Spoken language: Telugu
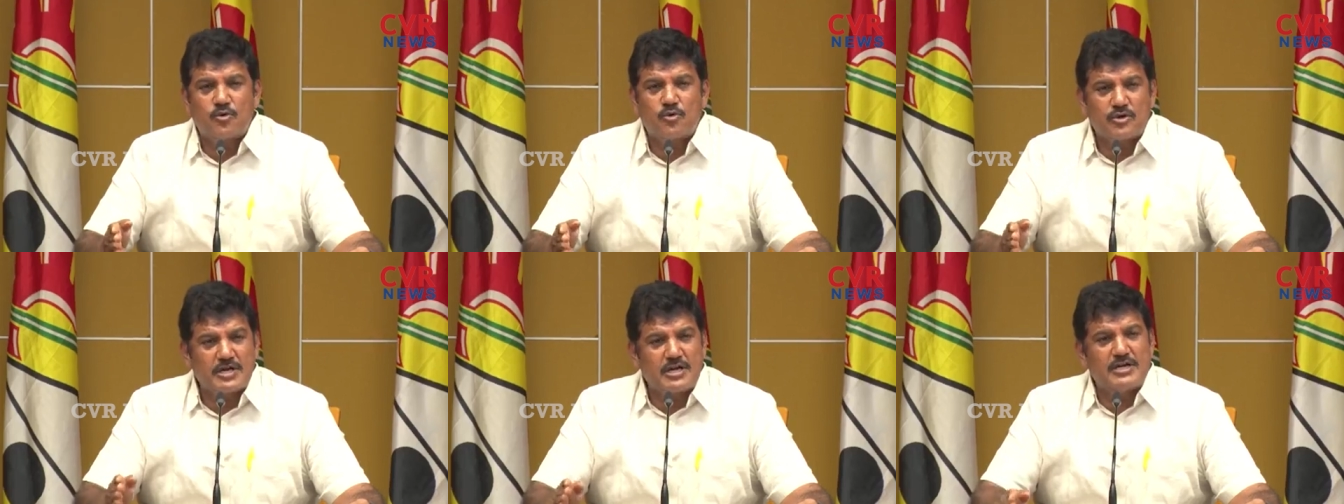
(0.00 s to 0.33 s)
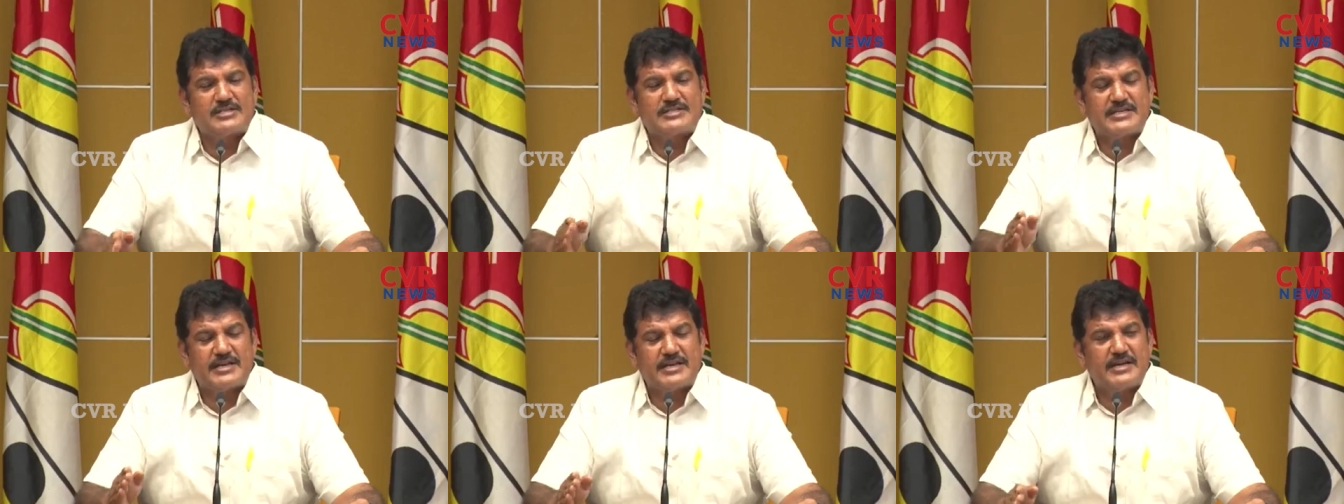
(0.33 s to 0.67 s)

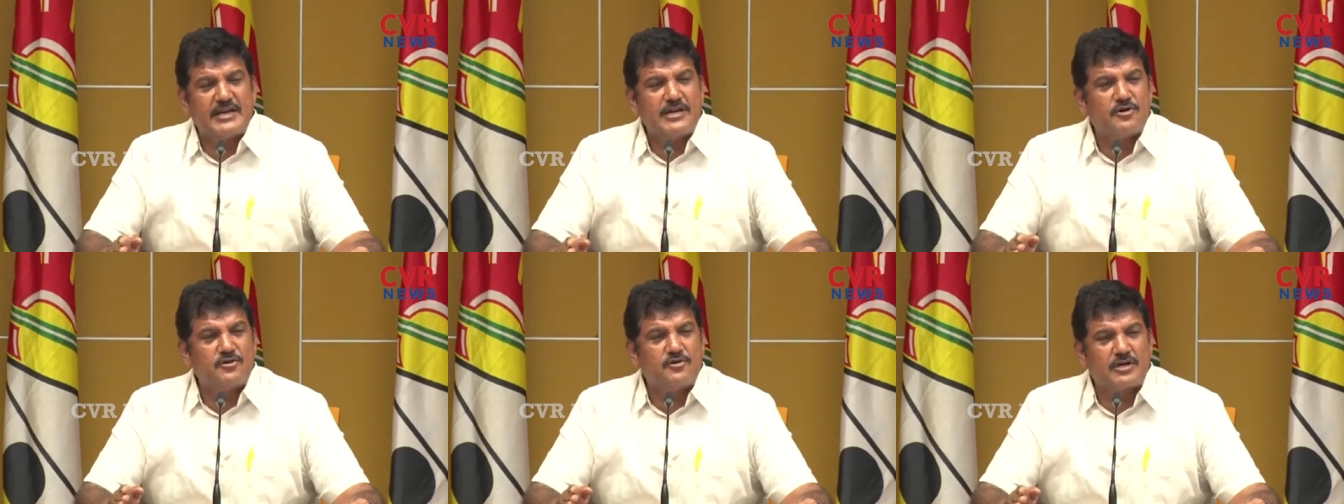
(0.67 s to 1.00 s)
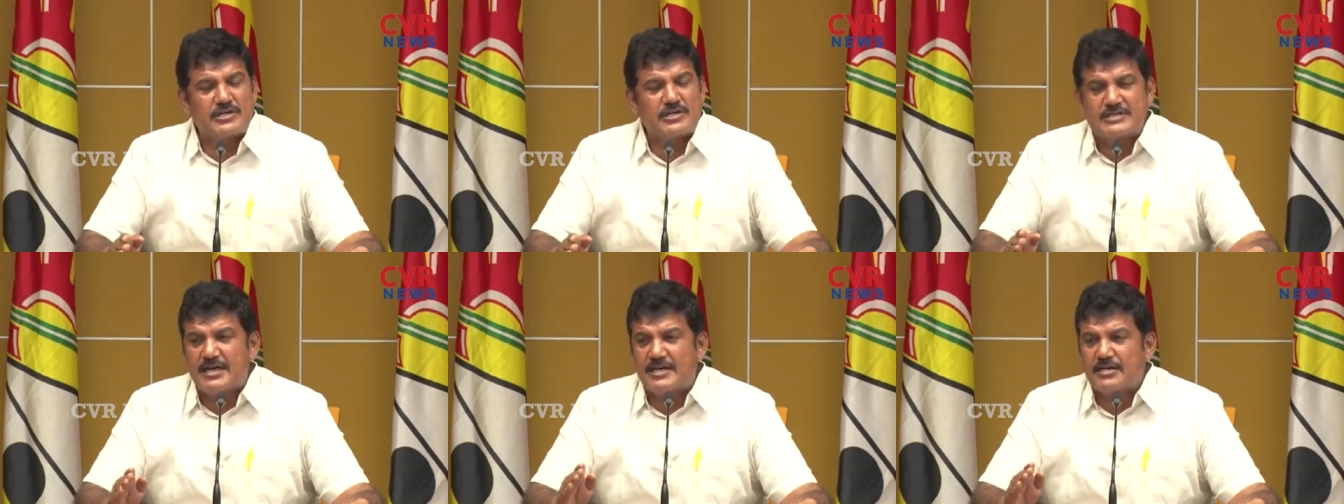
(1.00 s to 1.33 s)
కుట్రలు జరిగినాయో
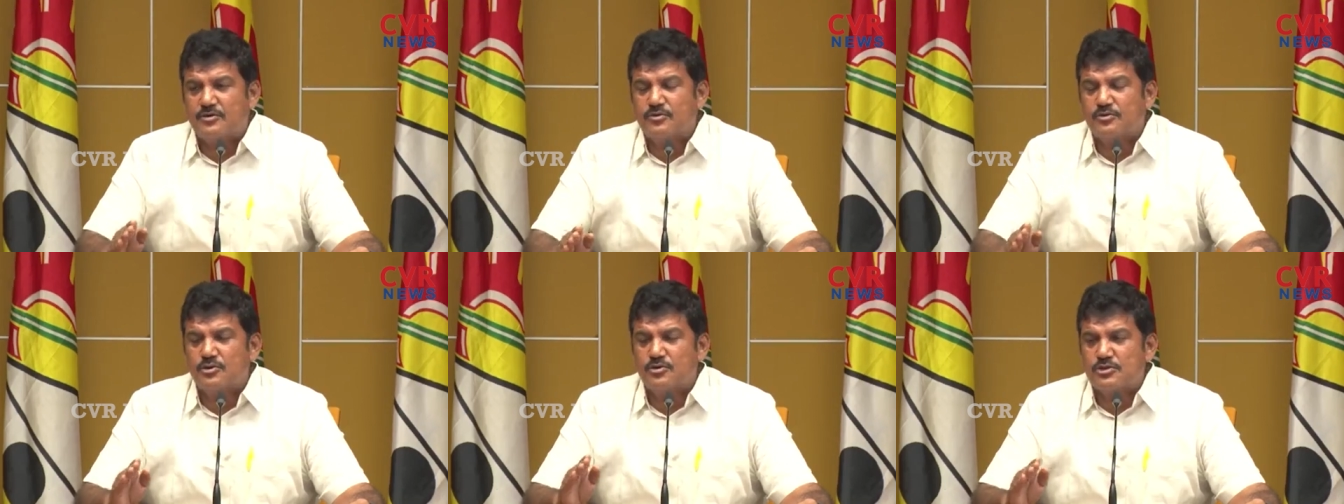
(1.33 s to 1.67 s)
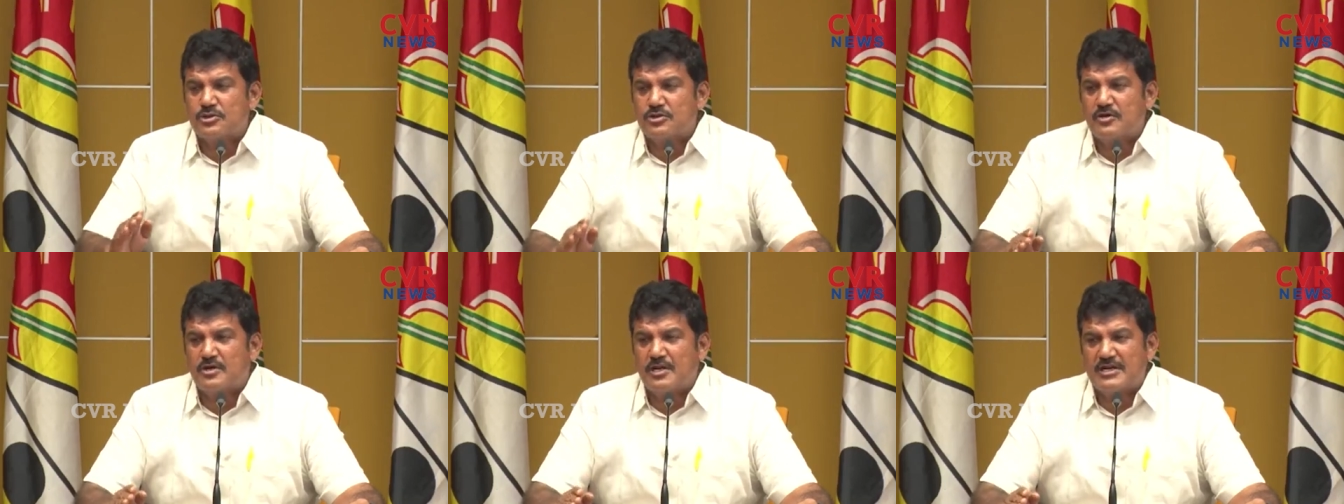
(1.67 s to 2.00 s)
ఒక్కసారి
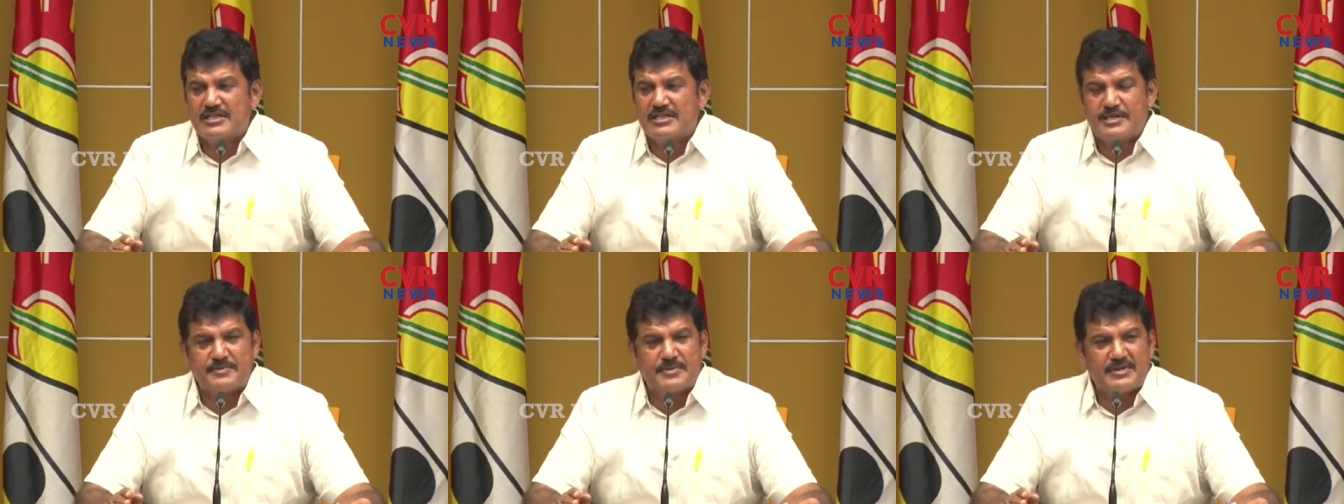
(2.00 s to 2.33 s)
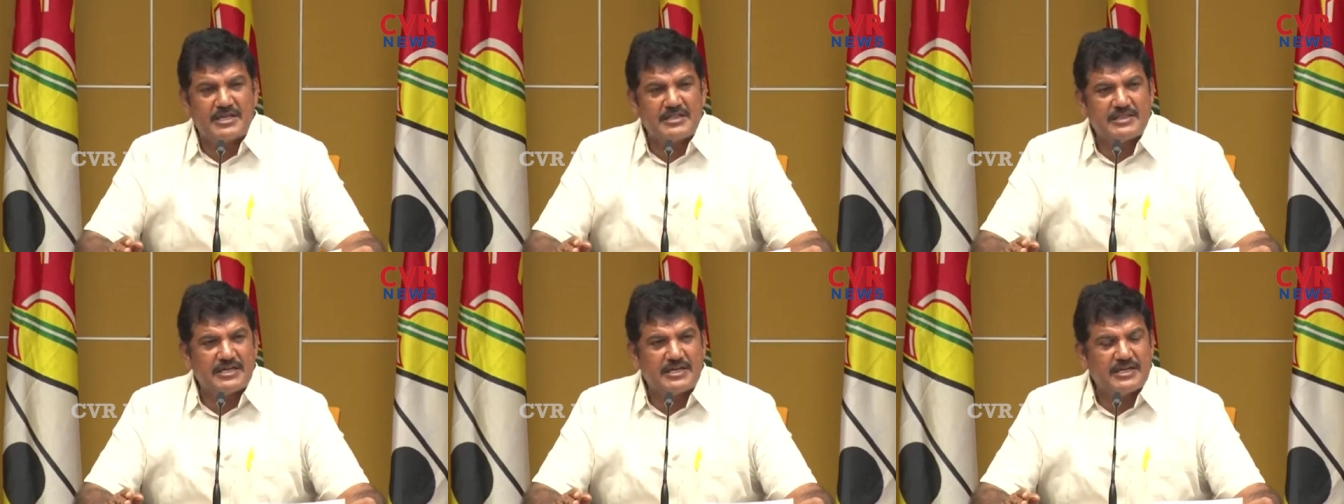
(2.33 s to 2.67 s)
గుర్తుంచుకోవాలని చెప్పి
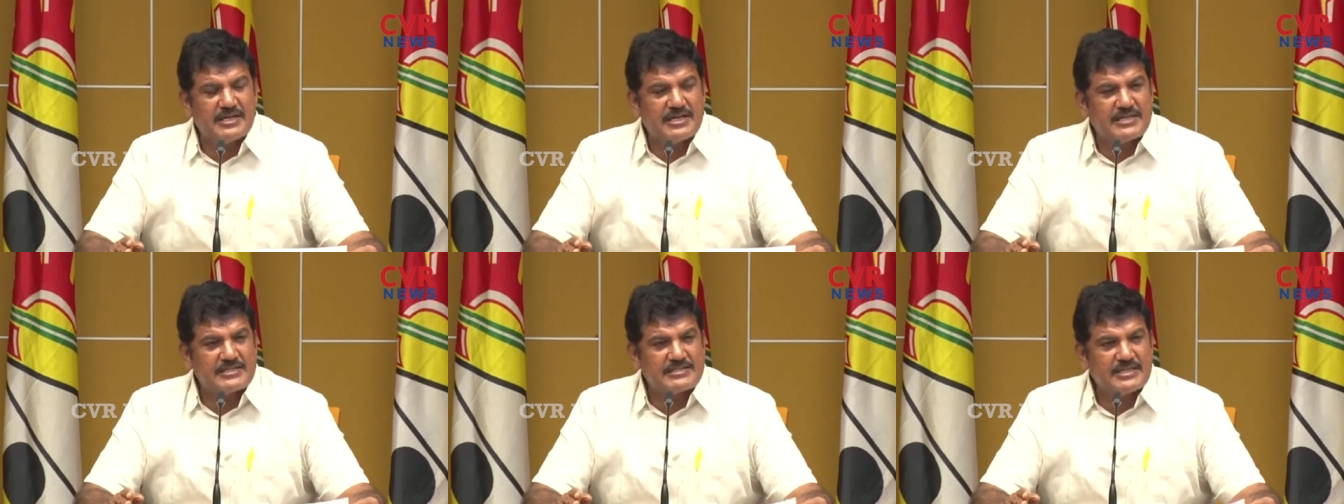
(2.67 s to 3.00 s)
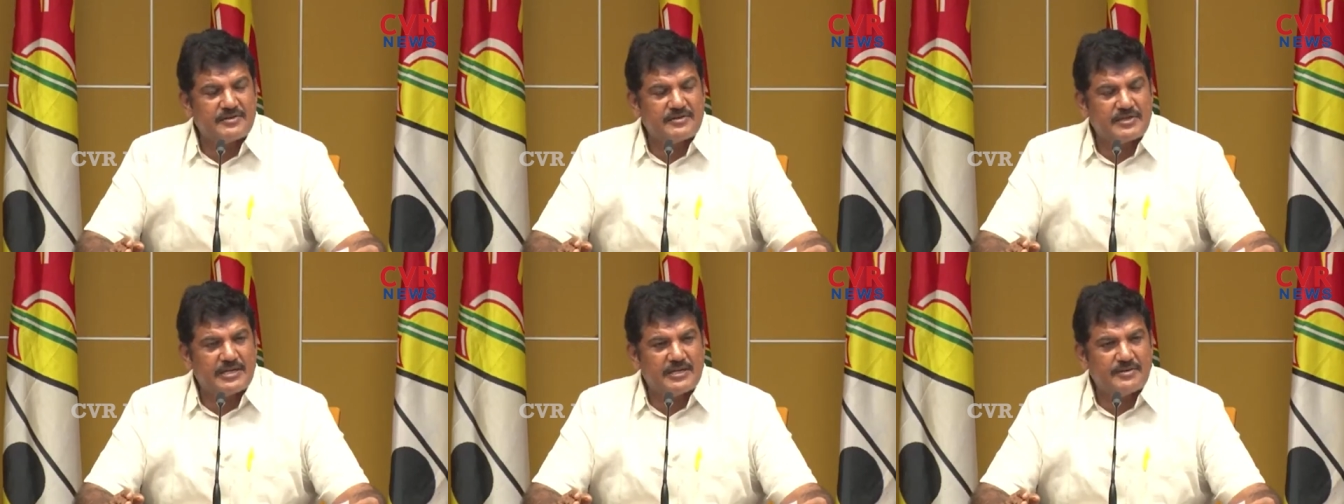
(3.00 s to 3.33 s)
నేను
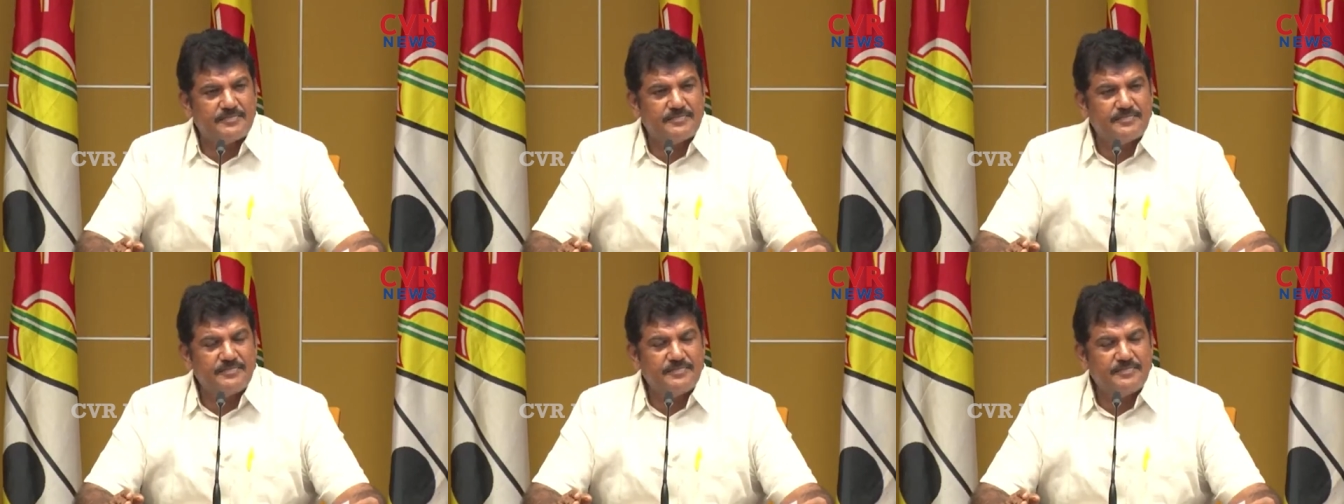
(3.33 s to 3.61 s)
తెలియజేస్తా ఉన్నా